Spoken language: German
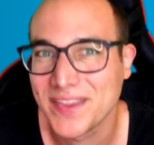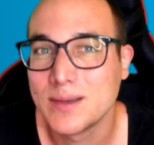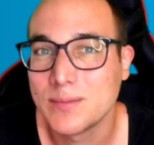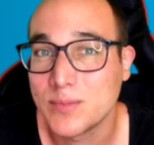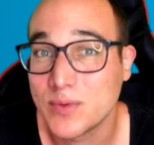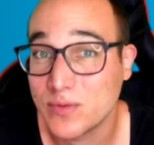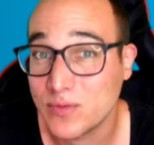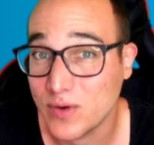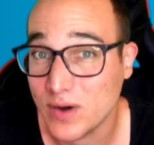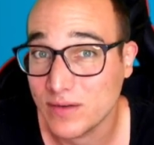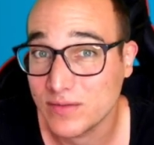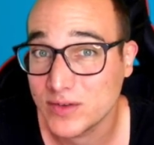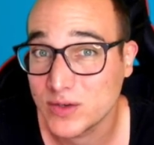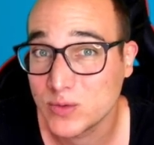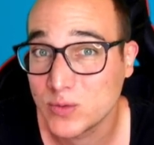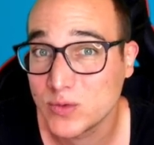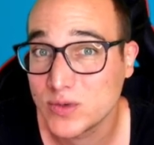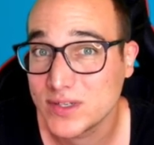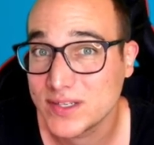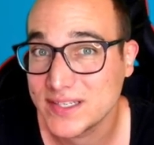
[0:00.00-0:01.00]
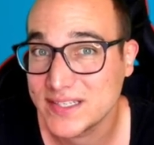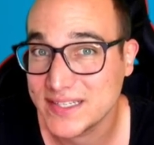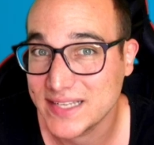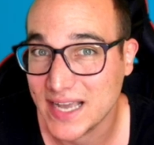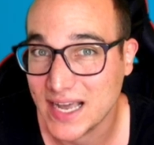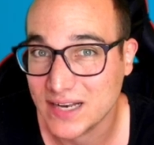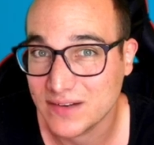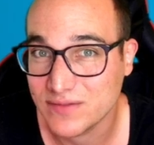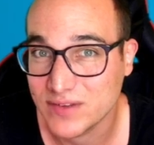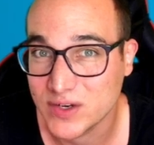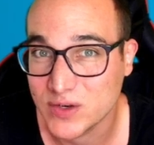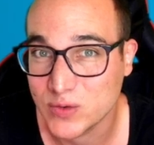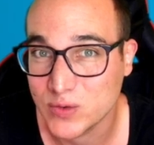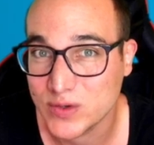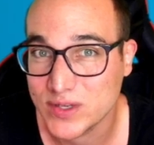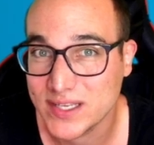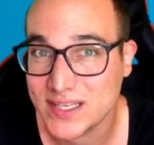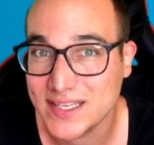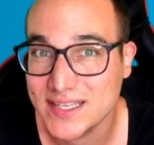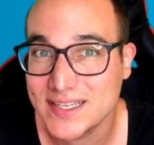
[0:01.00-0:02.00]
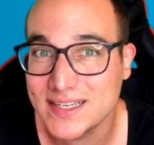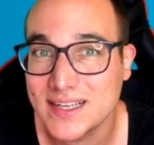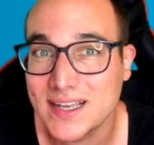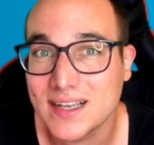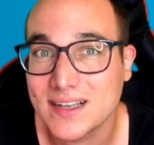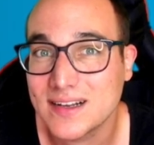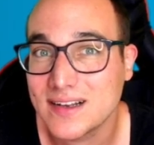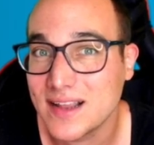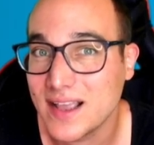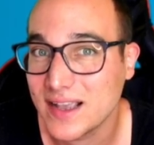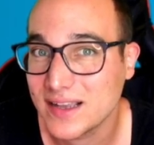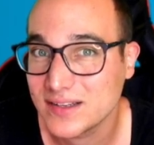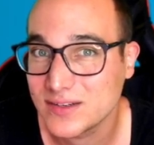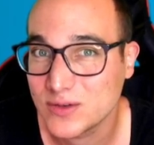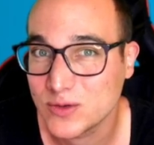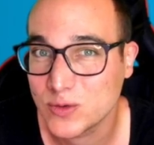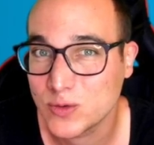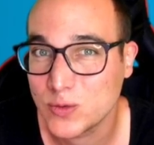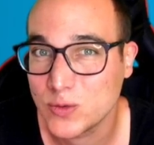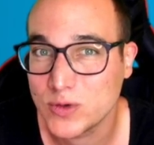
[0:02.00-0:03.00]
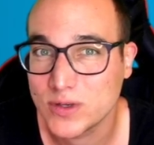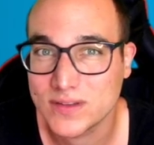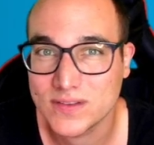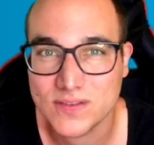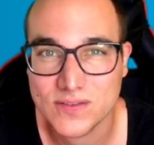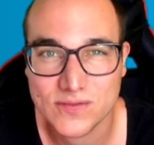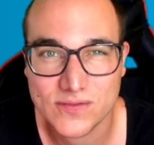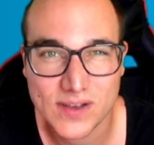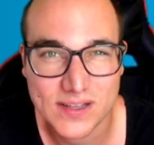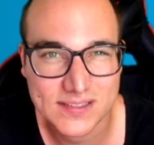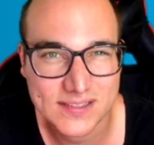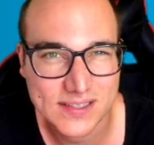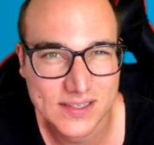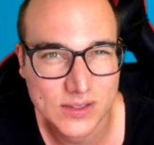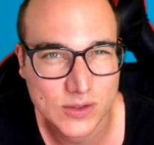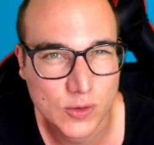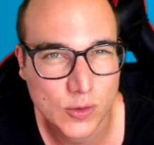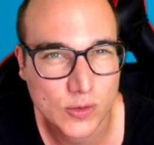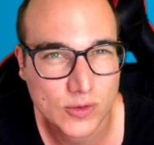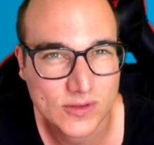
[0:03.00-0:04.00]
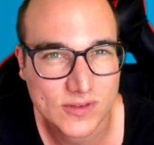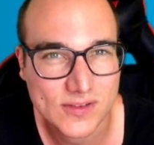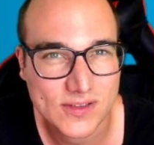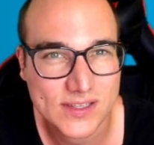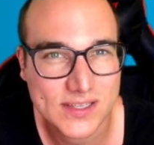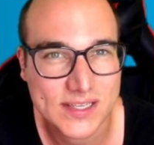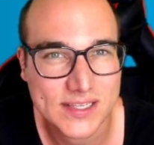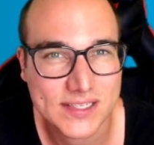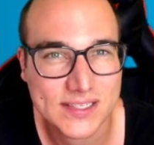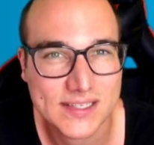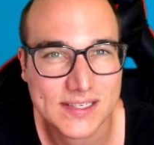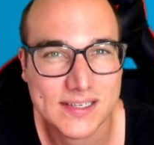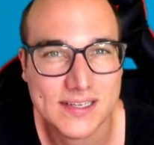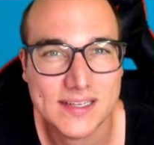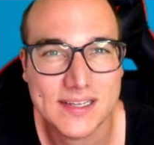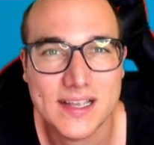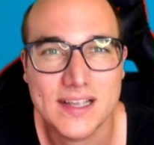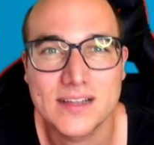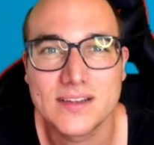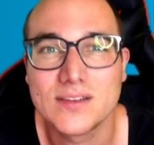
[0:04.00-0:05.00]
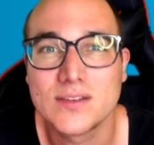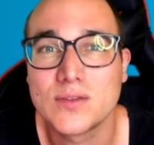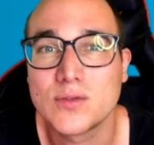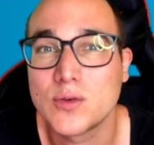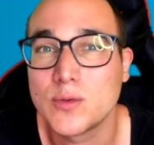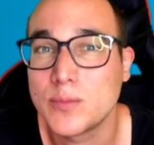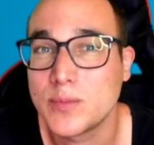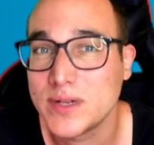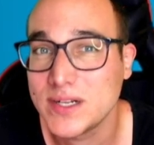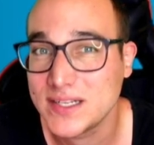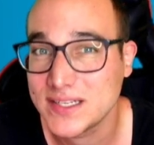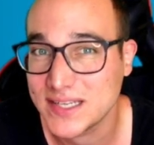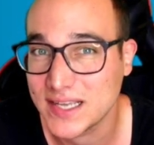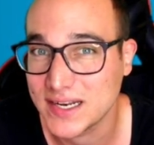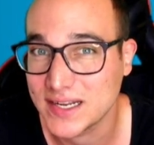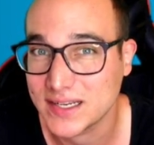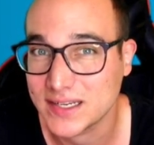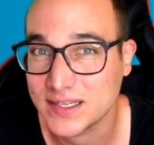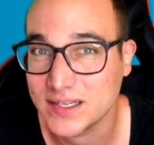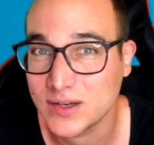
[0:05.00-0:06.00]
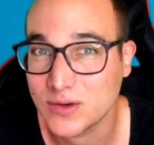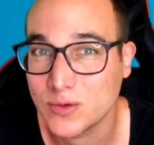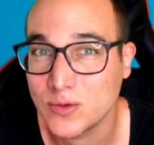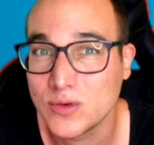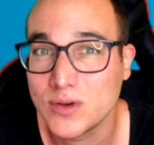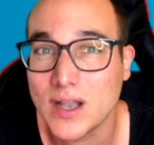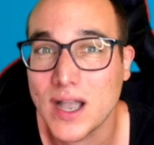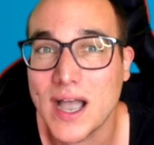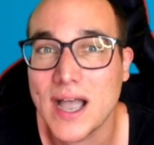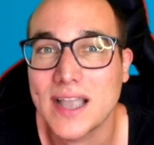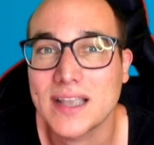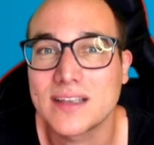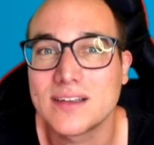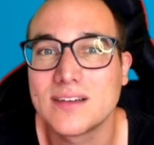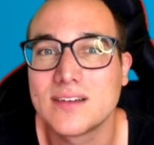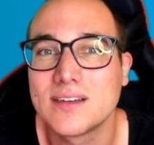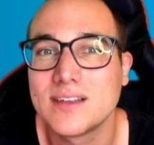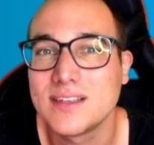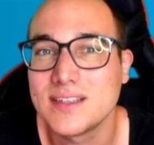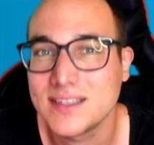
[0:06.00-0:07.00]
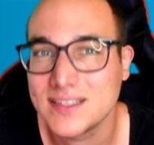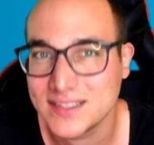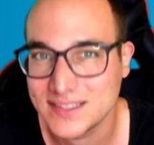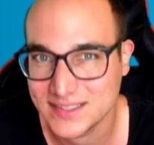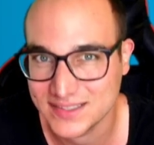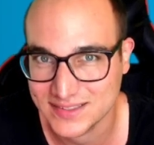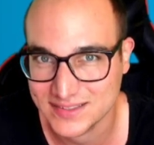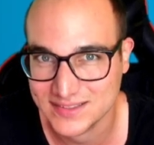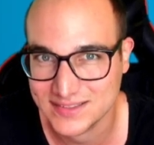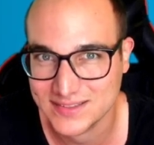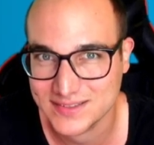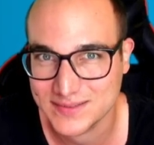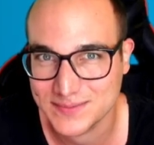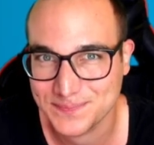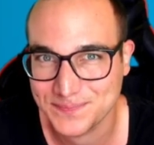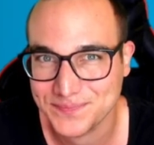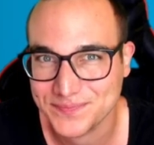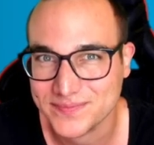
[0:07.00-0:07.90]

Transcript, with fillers: Bevor wir nun in die Anwendung gehen, erkläre ich noch kurz, was eine künstliche Intelligenz für Bildgenerierung eigentlich ist.